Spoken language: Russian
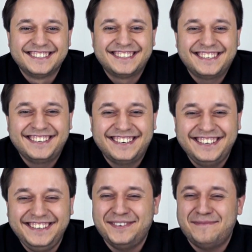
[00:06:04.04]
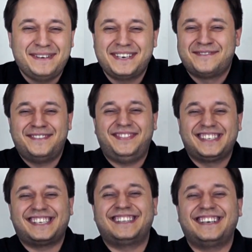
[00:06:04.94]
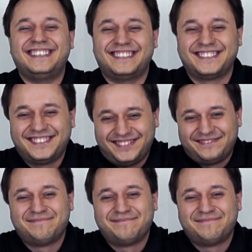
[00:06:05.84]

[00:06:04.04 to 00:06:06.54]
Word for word: По нему посмотрите, ну,